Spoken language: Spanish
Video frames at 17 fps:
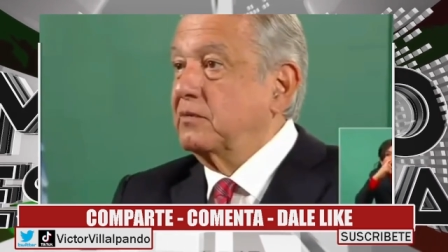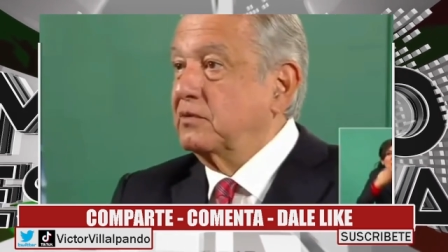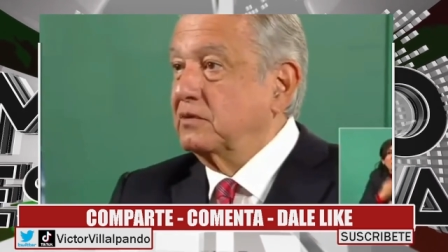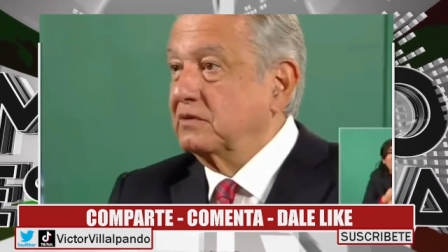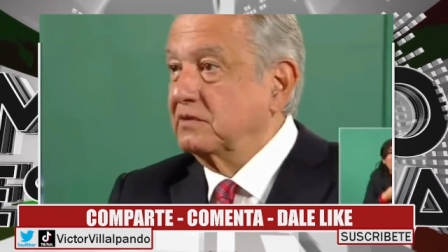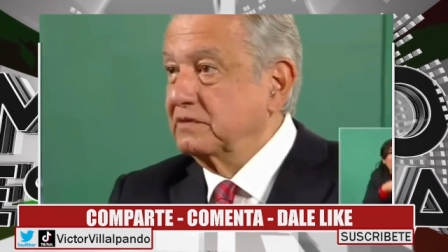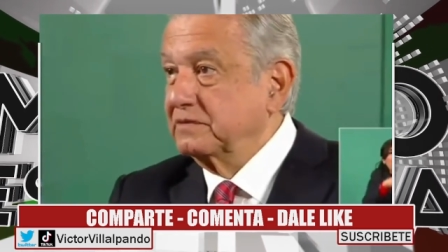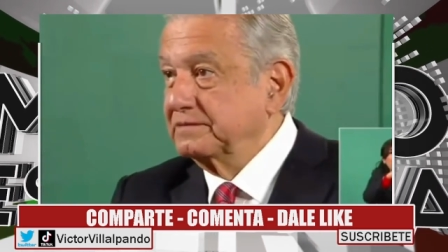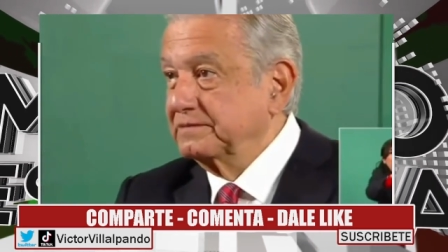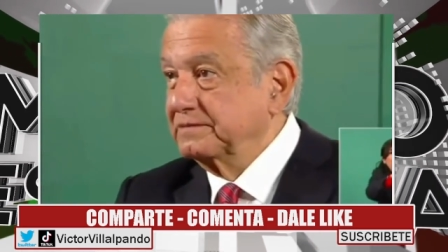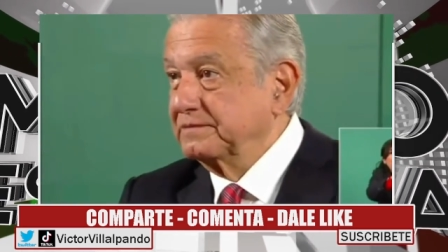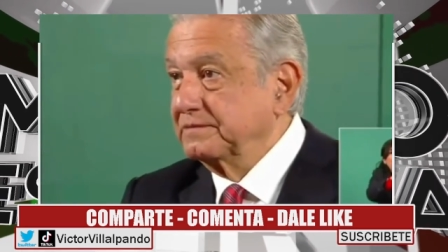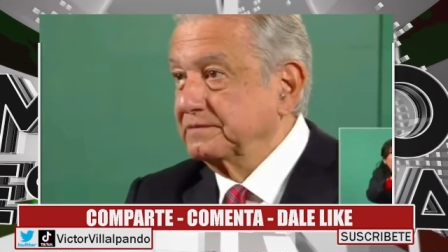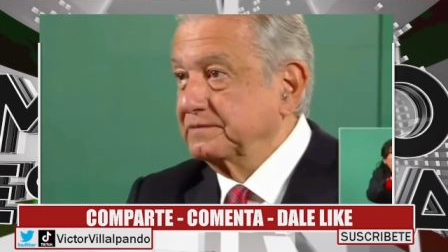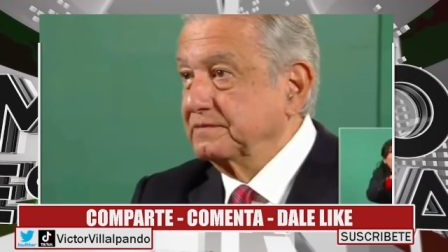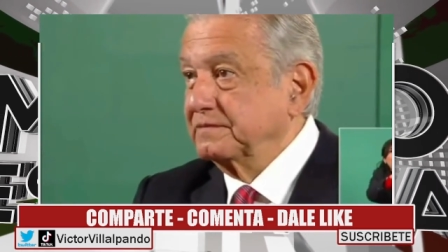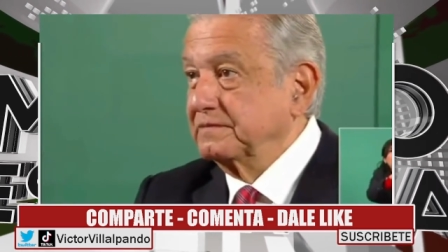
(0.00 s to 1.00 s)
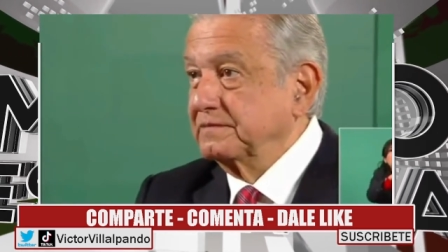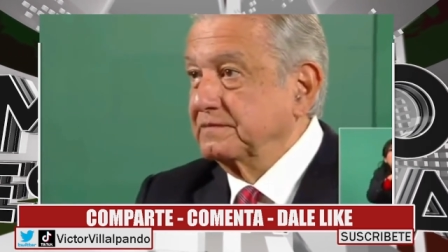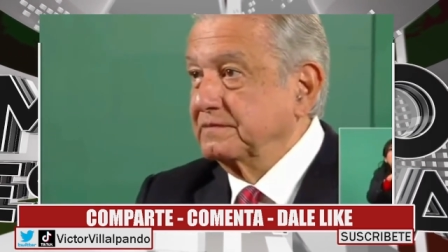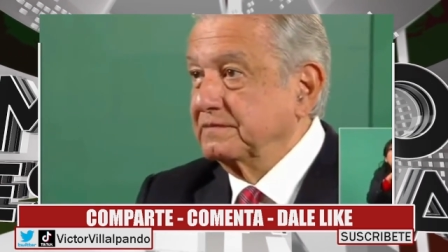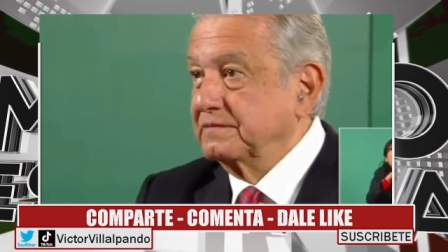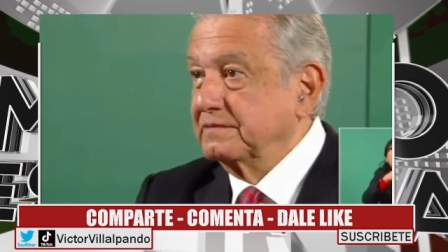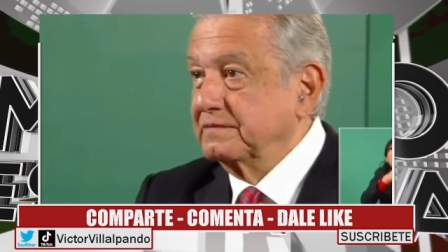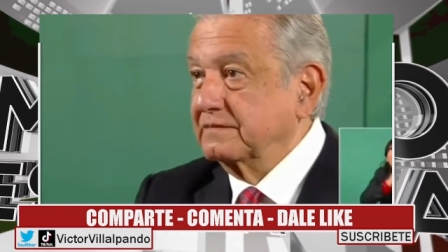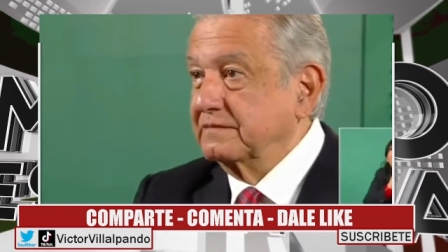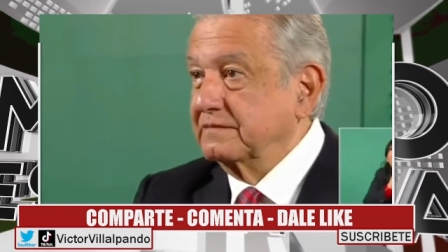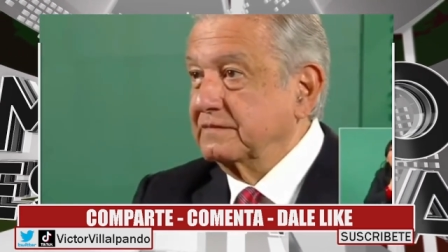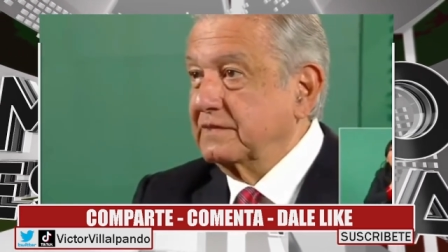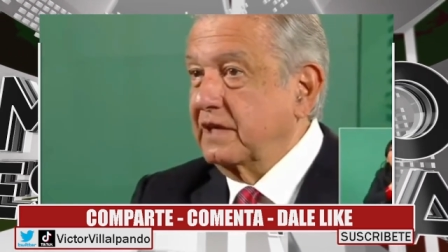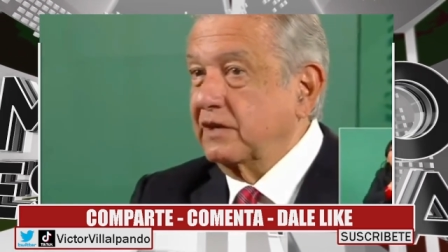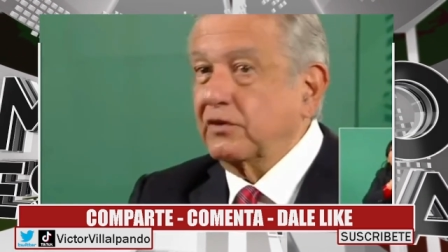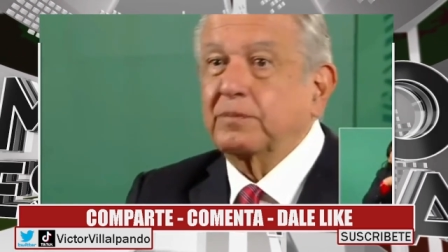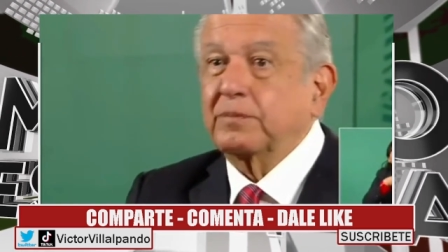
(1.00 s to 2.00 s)
pavo,
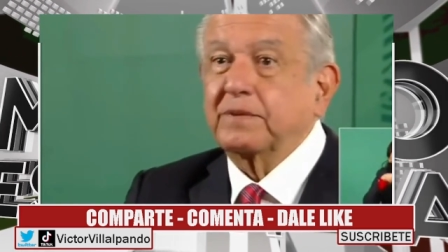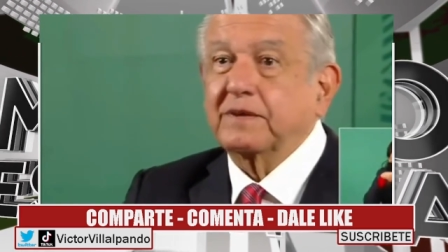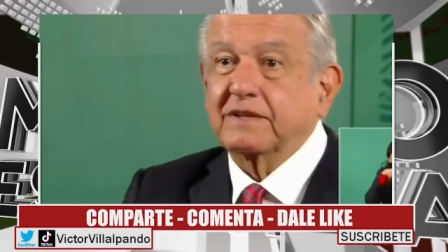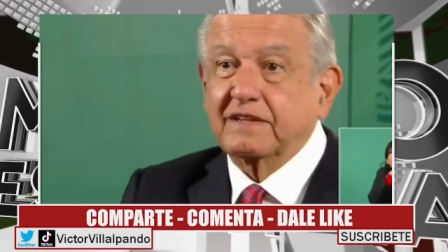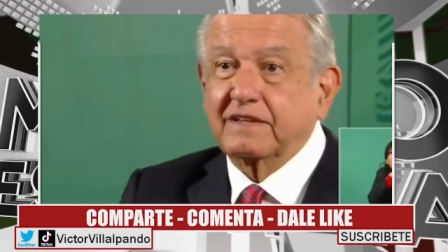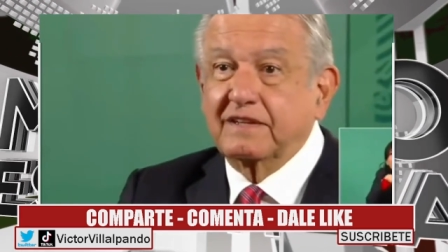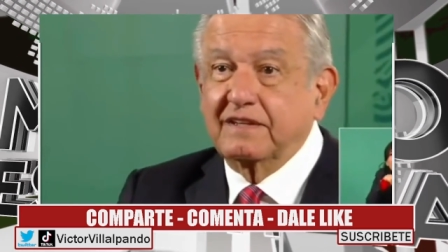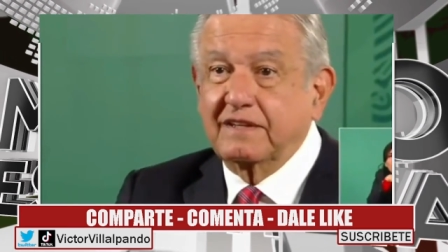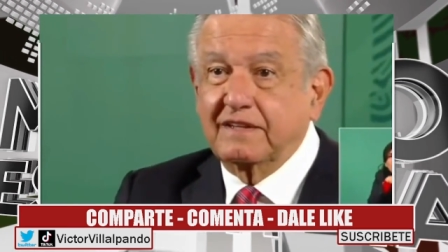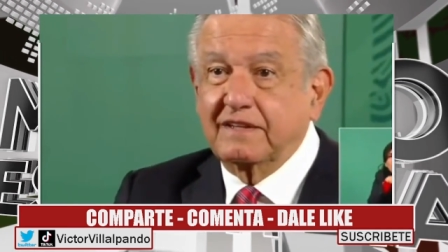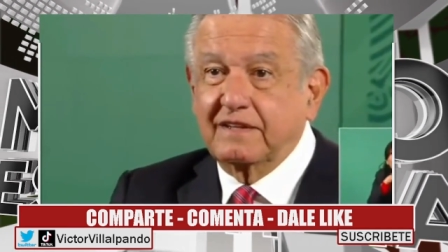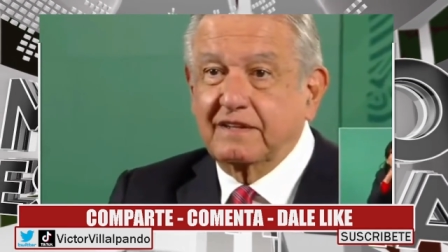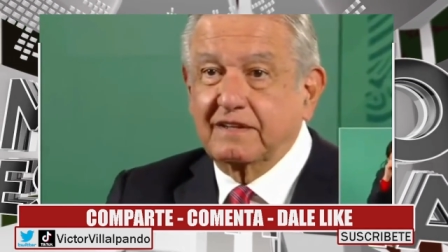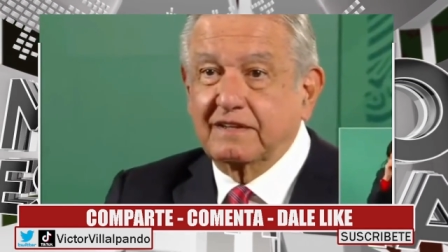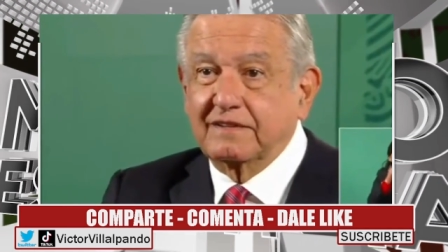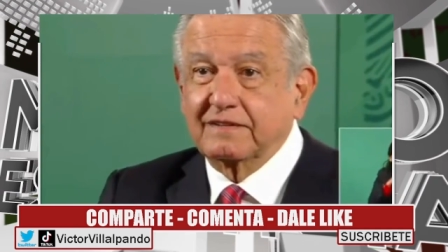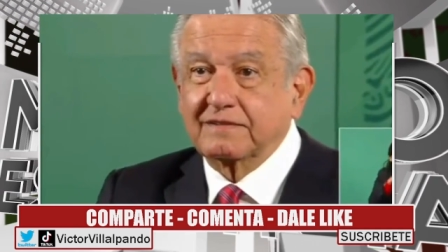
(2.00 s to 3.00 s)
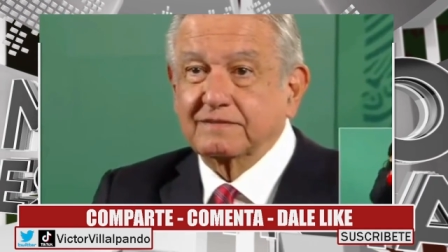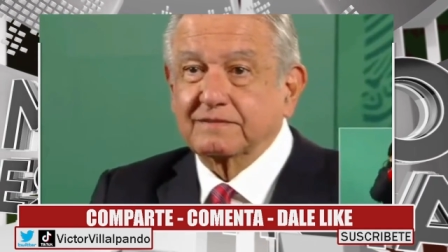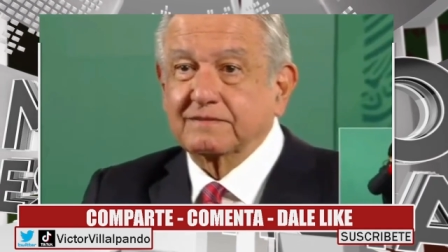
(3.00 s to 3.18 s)
la ropa tendida